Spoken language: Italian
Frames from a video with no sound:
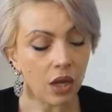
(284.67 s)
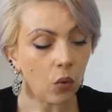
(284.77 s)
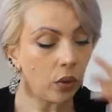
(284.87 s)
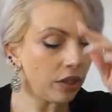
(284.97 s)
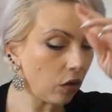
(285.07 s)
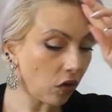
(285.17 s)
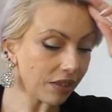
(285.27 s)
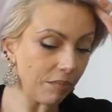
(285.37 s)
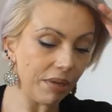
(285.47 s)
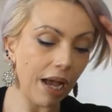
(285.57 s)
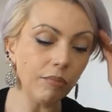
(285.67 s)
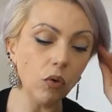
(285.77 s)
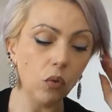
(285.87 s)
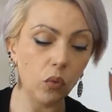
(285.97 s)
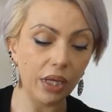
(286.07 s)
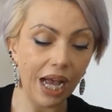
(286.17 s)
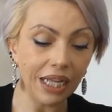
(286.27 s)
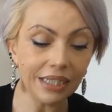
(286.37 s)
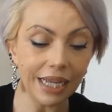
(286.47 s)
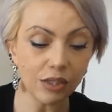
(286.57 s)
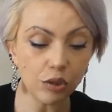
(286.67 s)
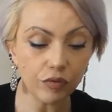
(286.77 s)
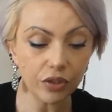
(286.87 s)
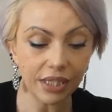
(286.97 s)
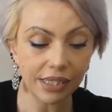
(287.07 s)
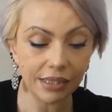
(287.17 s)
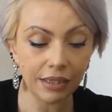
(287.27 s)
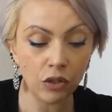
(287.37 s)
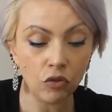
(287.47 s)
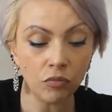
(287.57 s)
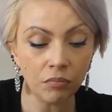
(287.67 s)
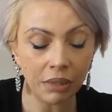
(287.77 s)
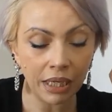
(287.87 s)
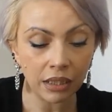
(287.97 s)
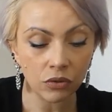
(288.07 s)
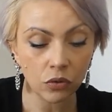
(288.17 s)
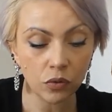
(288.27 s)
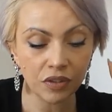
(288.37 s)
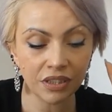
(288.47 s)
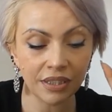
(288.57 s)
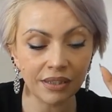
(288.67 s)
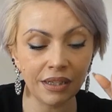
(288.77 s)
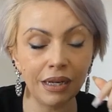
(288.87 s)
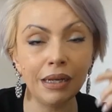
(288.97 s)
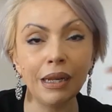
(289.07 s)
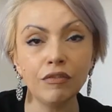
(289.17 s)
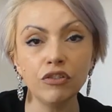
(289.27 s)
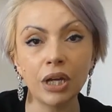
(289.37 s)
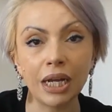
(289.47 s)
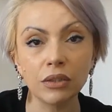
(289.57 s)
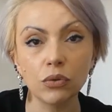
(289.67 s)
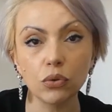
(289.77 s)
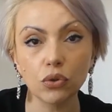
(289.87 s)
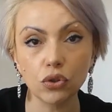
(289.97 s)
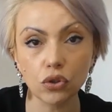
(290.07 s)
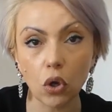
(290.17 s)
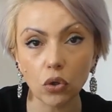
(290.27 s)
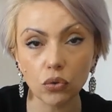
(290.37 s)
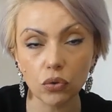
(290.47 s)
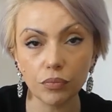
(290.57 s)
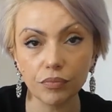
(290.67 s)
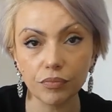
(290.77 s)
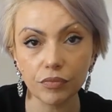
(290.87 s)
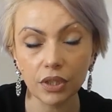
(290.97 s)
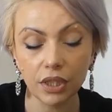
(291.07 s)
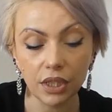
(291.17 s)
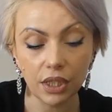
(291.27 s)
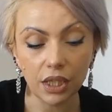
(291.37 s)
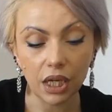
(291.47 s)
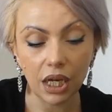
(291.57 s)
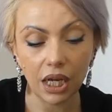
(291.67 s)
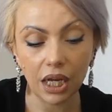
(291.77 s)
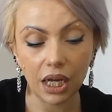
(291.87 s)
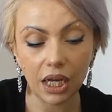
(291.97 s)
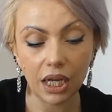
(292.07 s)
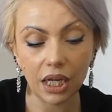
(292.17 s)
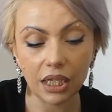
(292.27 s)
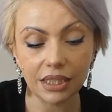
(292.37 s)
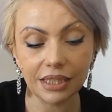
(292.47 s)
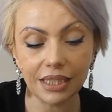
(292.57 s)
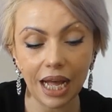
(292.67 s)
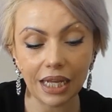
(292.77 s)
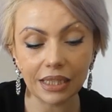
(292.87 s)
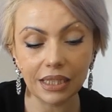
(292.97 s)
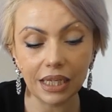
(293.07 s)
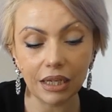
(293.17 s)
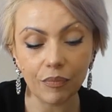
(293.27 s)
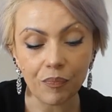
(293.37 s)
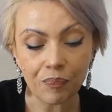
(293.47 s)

quindi cosa abbiamo qui adesso voi siete in un momento dove state lavorando sodo uh, state